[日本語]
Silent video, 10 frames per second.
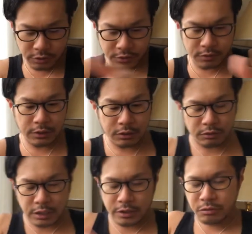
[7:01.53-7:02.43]
机
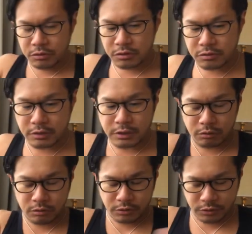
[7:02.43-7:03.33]
の作業机
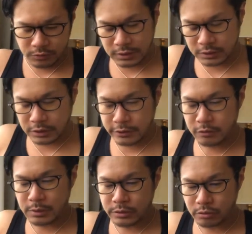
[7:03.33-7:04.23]
の座ってい
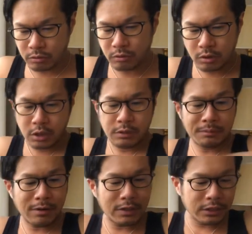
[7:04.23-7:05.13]
る場所の
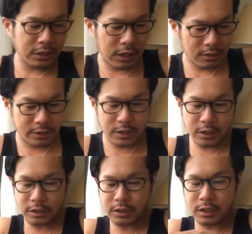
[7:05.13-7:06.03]
周りに白線
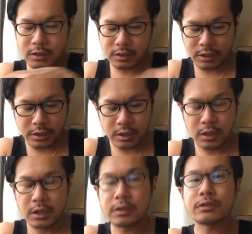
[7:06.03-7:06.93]
が引いてあって
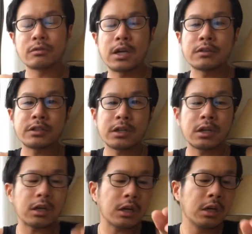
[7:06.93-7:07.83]
でその白
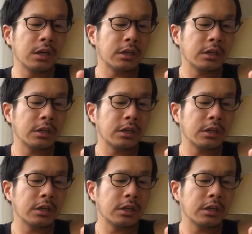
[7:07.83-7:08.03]
線から